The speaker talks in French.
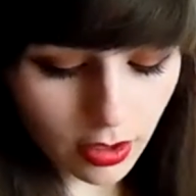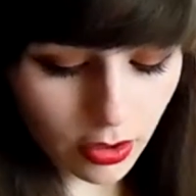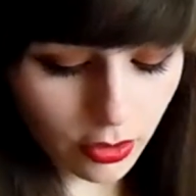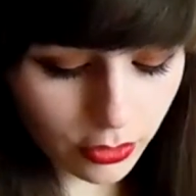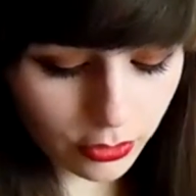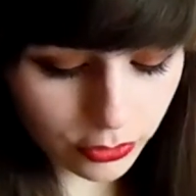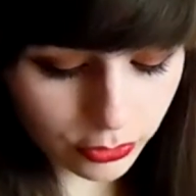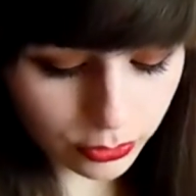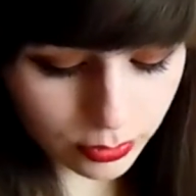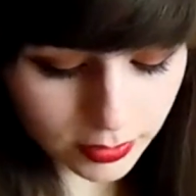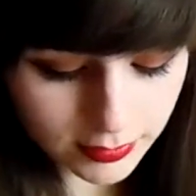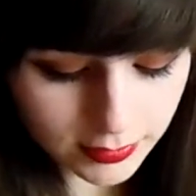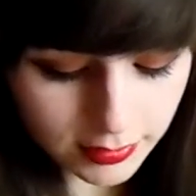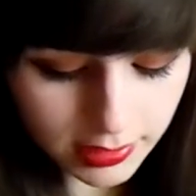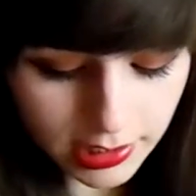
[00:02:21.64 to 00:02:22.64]

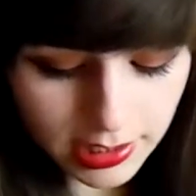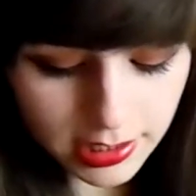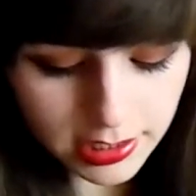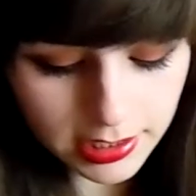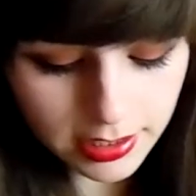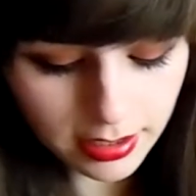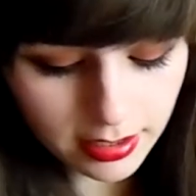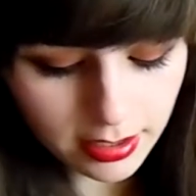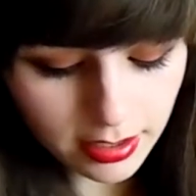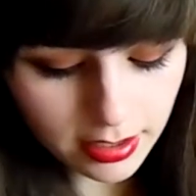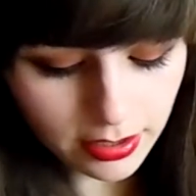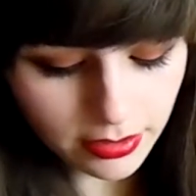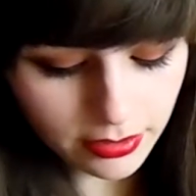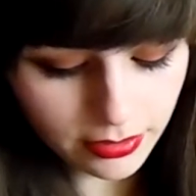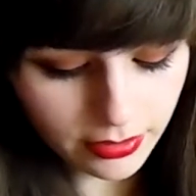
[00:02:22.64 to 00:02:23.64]
Ensuite, il y a
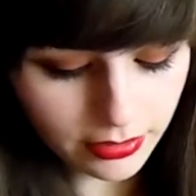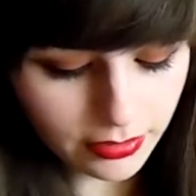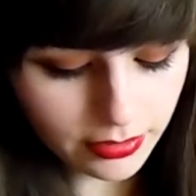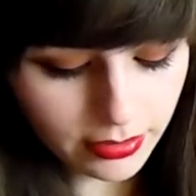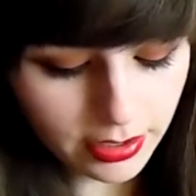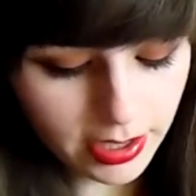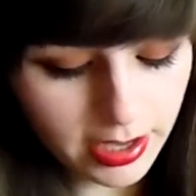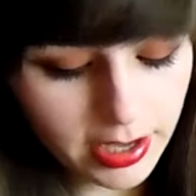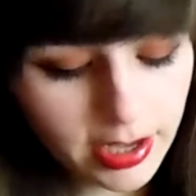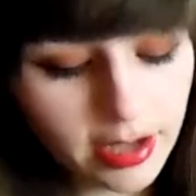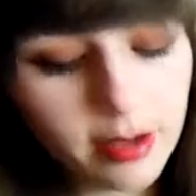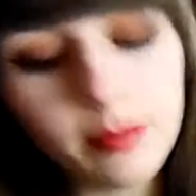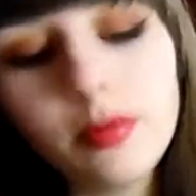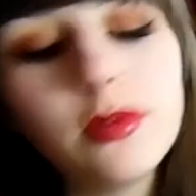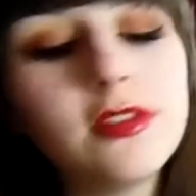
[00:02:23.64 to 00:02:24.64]
euh,
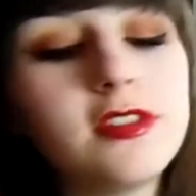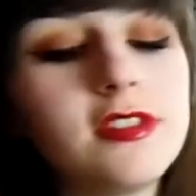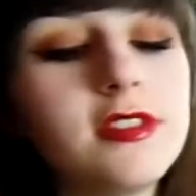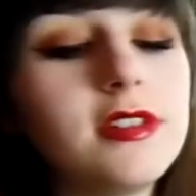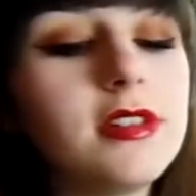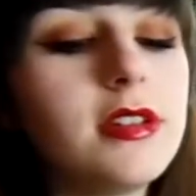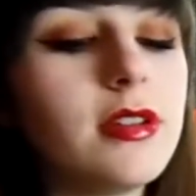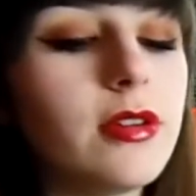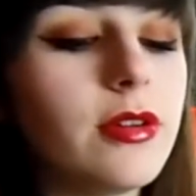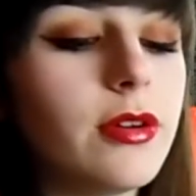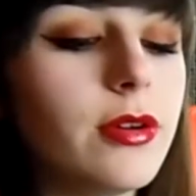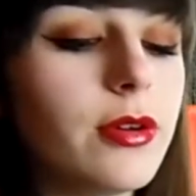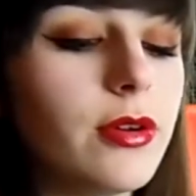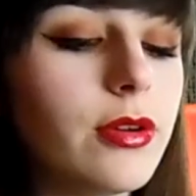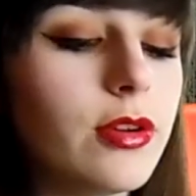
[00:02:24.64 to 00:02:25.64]
un petit...
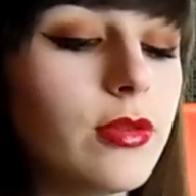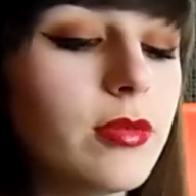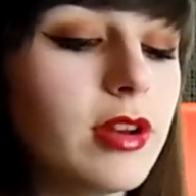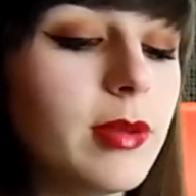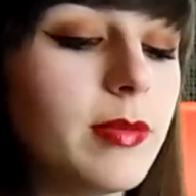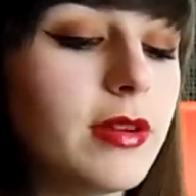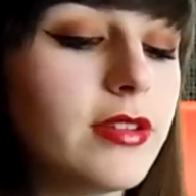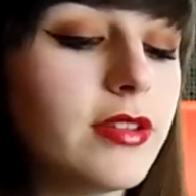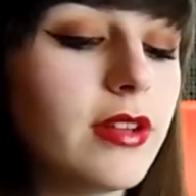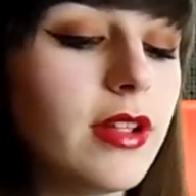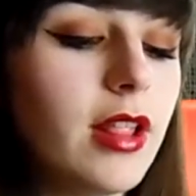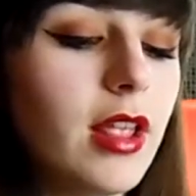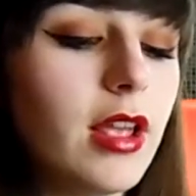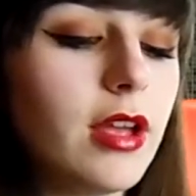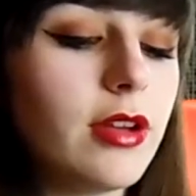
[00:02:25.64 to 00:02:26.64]
Euh, comment on appelle ça
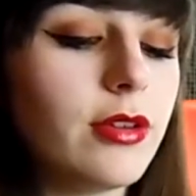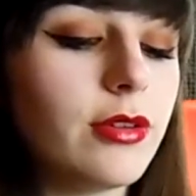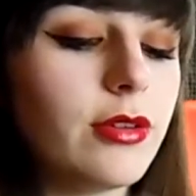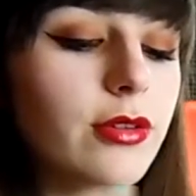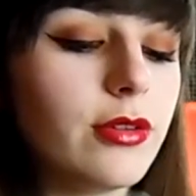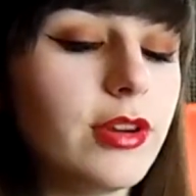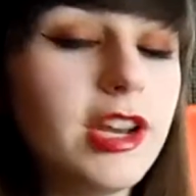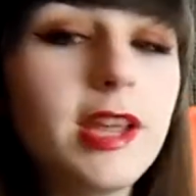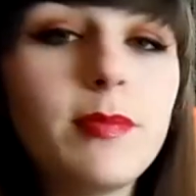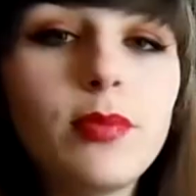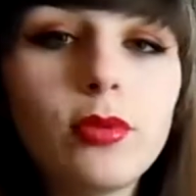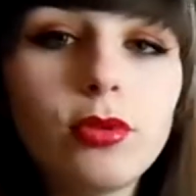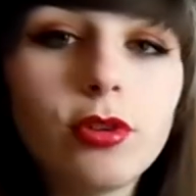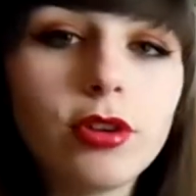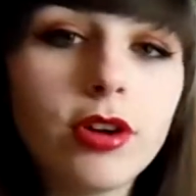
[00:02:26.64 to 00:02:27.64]
euh, lait
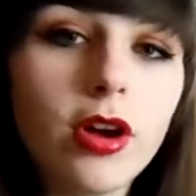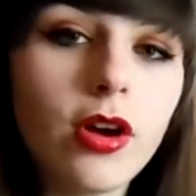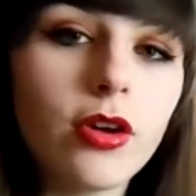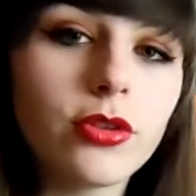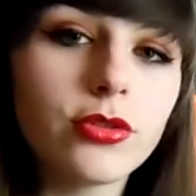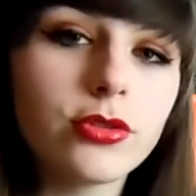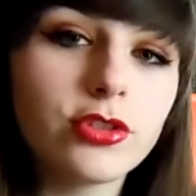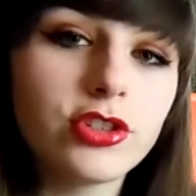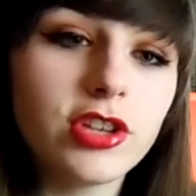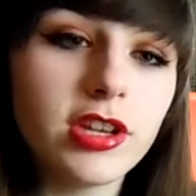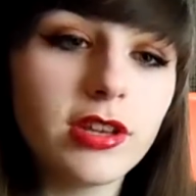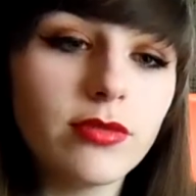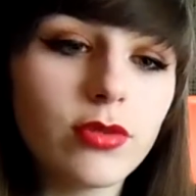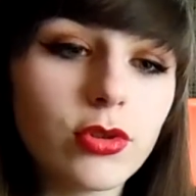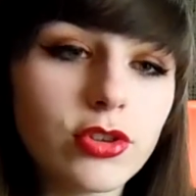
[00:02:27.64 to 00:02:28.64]
pour le corps de chez
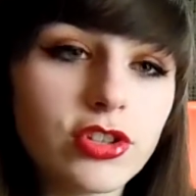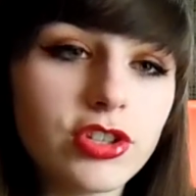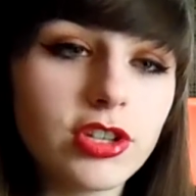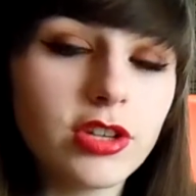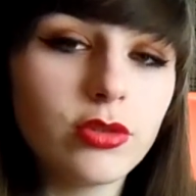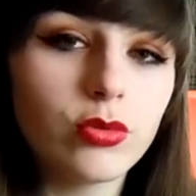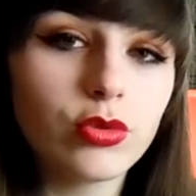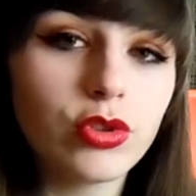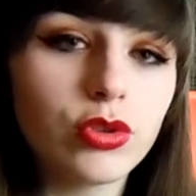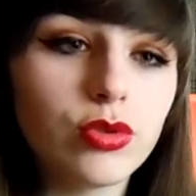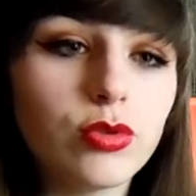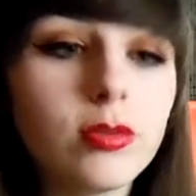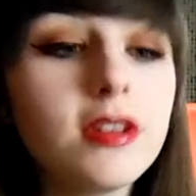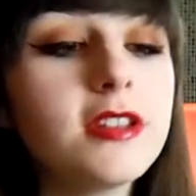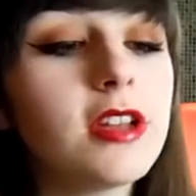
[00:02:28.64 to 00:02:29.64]
Yves Rocher, donc c'est
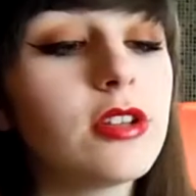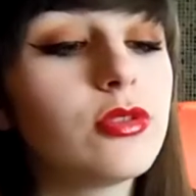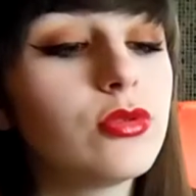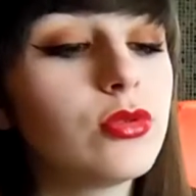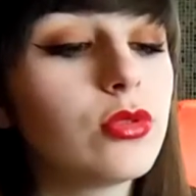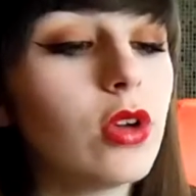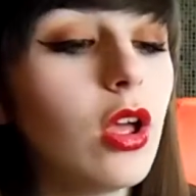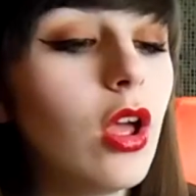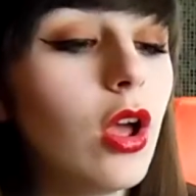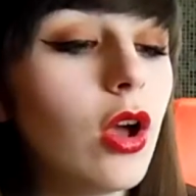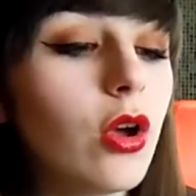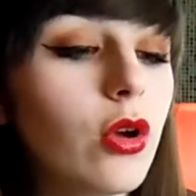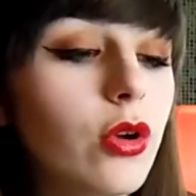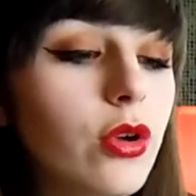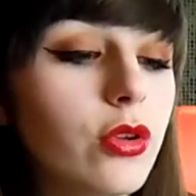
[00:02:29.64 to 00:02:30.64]
une miniature,
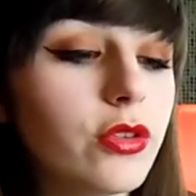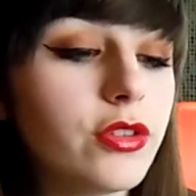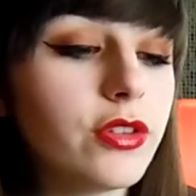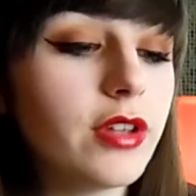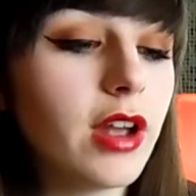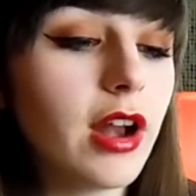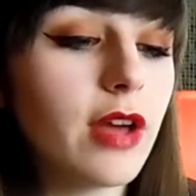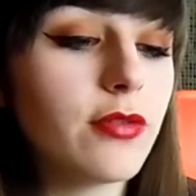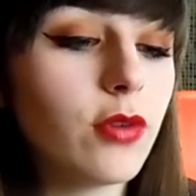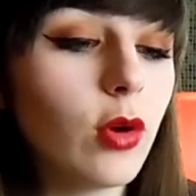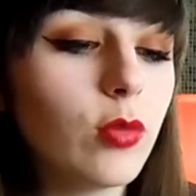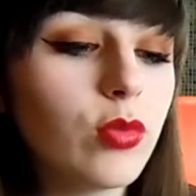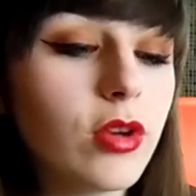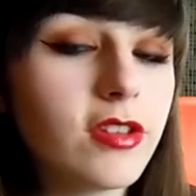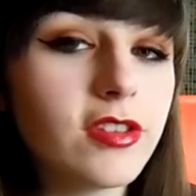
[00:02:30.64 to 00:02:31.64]
c'est à la
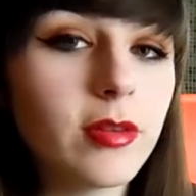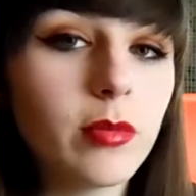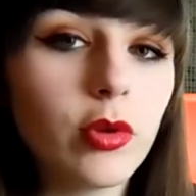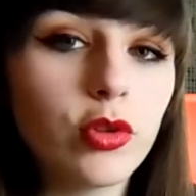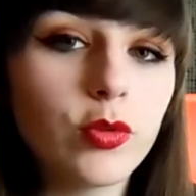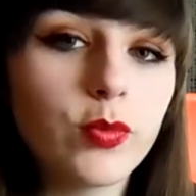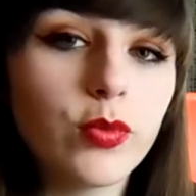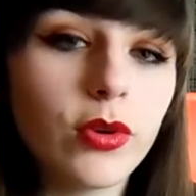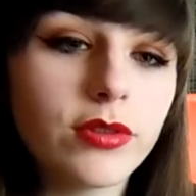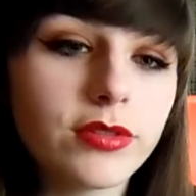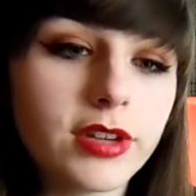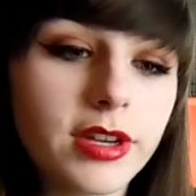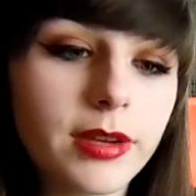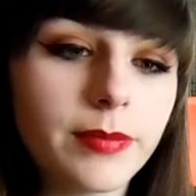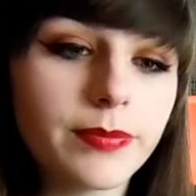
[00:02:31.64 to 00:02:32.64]
framboise et menthe
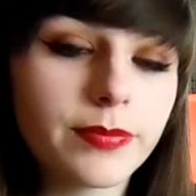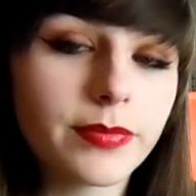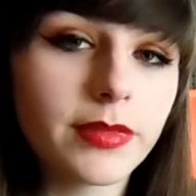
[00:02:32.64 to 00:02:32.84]
poivrée.